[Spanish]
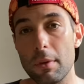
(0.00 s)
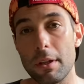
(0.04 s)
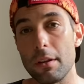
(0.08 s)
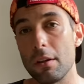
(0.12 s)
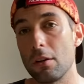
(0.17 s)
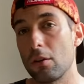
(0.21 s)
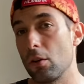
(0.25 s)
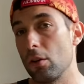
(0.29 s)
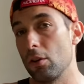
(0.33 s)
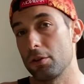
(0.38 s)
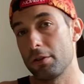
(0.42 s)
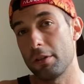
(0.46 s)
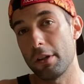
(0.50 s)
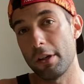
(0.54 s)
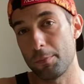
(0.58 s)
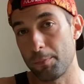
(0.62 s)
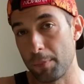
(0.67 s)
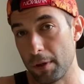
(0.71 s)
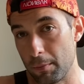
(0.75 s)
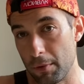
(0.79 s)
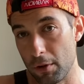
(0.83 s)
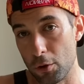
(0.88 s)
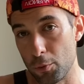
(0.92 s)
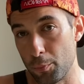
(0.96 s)
Me dejo los tres
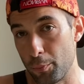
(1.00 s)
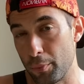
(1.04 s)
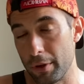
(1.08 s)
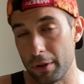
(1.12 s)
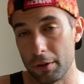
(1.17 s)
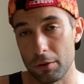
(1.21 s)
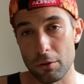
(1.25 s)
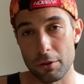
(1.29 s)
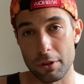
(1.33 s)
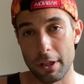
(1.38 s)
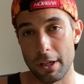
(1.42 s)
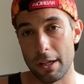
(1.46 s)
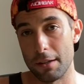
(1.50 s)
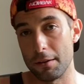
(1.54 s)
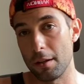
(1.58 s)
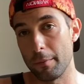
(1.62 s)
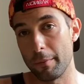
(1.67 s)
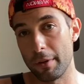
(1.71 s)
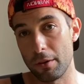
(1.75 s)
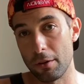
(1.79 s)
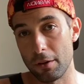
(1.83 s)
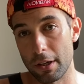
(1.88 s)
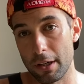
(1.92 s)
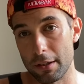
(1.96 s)
primeros puertos que eran
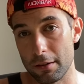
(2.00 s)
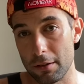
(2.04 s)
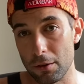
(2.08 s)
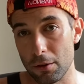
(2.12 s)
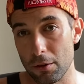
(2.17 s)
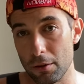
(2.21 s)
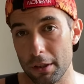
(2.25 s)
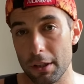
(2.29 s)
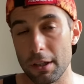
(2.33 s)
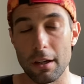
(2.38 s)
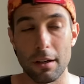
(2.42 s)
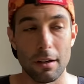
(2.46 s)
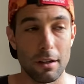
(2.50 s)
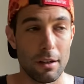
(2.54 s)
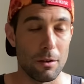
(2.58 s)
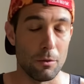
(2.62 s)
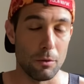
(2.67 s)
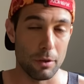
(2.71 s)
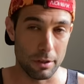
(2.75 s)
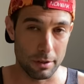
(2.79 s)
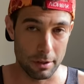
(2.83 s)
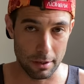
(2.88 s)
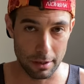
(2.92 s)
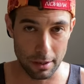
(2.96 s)
de menor categoría,
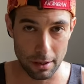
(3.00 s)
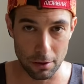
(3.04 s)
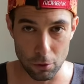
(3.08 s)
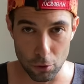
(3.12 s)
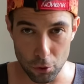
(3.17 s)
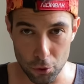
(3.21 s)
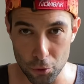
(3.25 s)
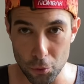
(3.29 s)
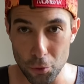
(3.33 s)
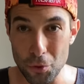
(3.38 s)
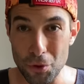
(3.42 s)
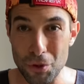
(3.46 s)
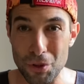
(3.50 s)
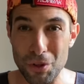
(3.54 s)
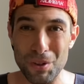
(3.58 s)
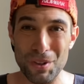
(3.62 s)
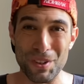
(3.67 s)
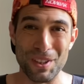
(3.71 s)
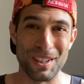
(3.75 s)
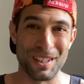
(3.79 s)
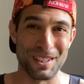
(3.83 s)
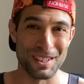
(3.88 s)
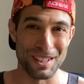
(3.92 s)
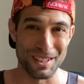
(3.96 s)
aunque tenían lo
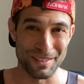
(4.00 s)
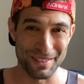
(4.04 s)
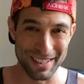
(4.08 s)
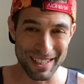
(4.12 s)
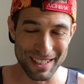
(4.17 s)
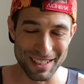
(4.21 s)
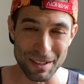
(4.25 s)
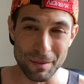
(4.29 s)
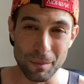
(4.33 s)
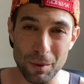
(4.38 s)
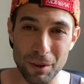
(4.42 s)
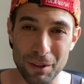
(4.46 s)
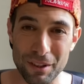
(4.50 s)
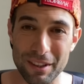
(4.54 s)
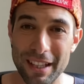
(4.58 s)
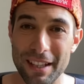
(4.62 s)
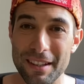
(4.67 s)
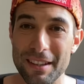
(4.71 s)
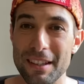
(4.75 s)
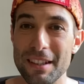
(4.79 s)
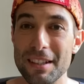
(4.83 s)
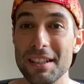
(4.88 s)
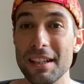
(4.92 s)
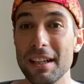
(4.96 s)
suyo y desniveles
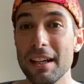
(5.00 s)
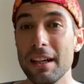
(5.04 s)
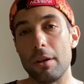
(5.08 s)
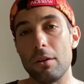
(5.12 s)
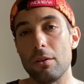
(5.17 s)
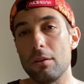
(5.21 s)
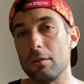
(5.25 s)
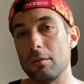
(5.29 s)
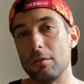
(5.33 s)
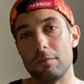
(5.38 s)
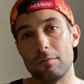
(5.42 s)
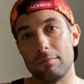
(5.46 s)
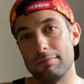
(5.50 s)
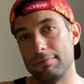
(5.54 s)
importantes, pero